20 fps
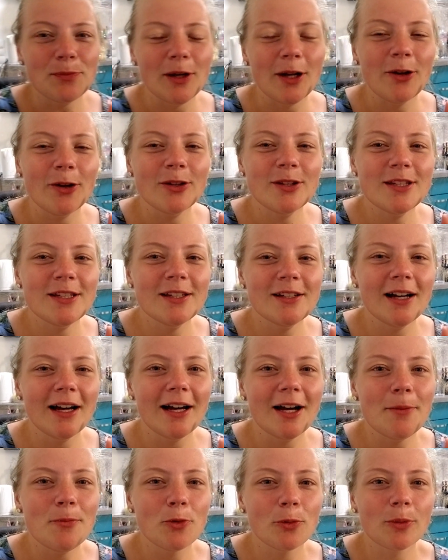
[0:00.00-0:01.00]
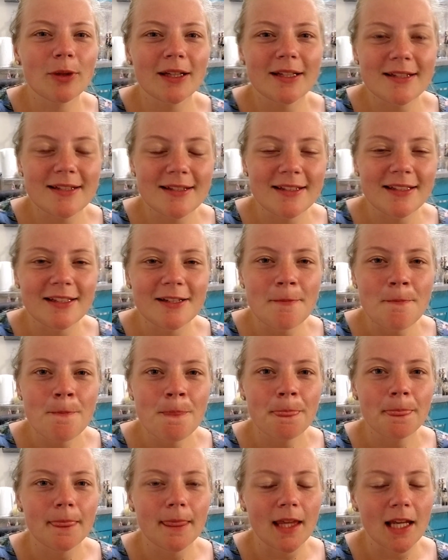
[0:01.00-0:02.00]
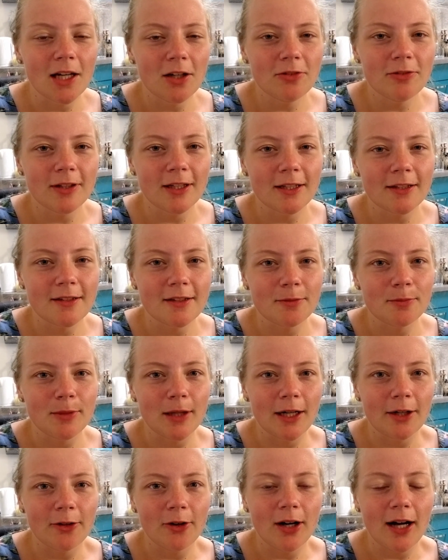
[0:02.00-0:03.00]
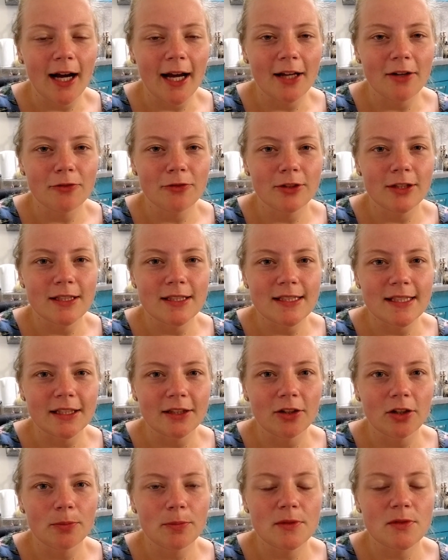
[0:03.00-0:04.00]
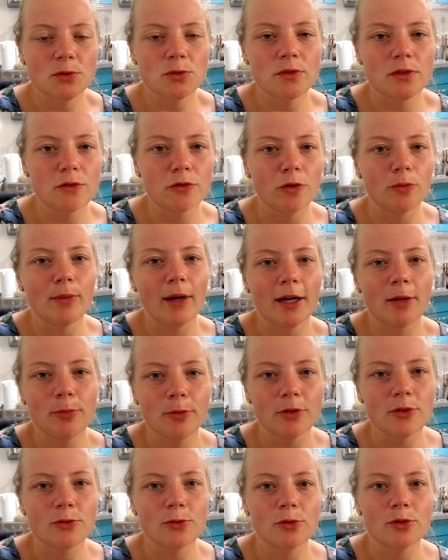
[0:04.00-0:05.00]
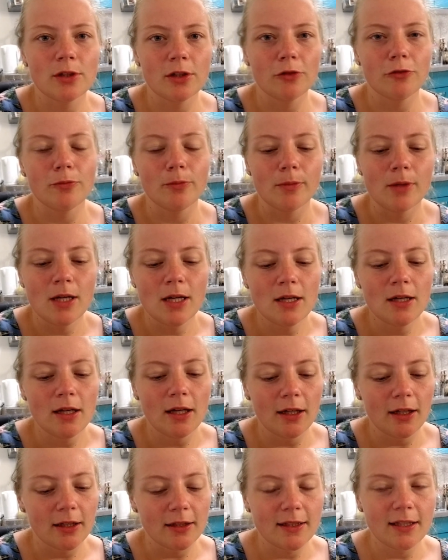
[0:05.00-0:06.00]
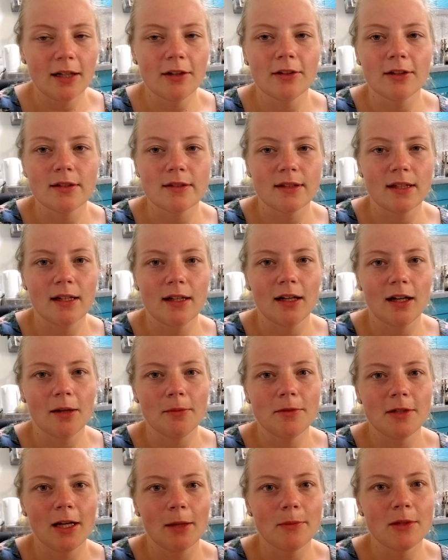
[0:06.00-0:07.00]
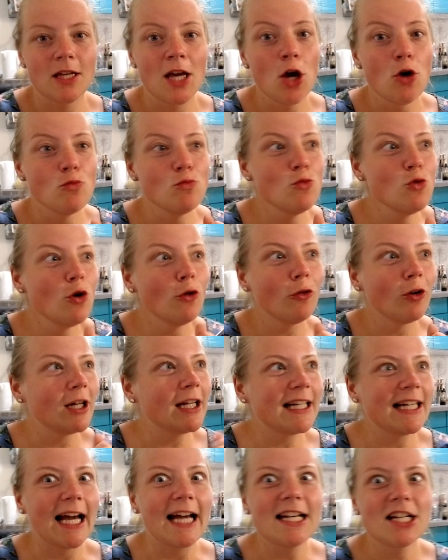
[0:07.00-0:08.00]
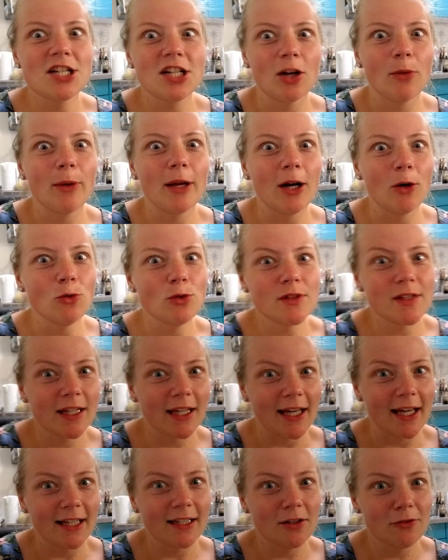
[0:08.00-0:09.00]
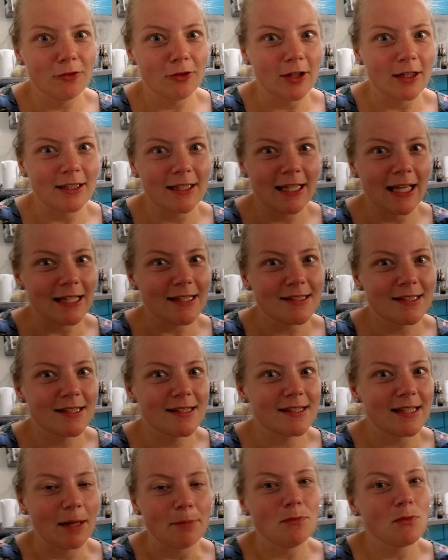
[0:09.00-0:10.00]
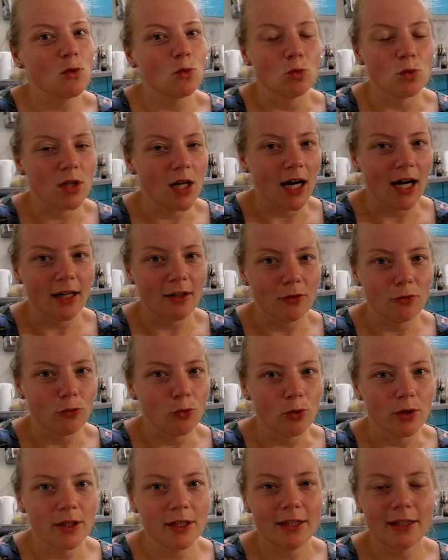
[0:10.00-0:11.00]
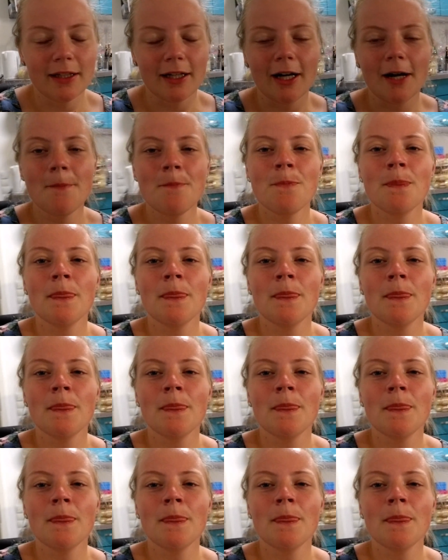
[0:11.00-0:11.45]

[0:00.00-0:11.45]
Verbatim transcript: blende euch hier ähm, übrigens die Nährwerte mal noch ein von den Dingern, beziehungsweise von meiner Portion, die ihr auf dem äh, Teller gesehen habt. Die habe ich mühevoll in Kleinstaubweit halt ausgerechnet von den ganzen Gesamtzutaten vorhin, ja.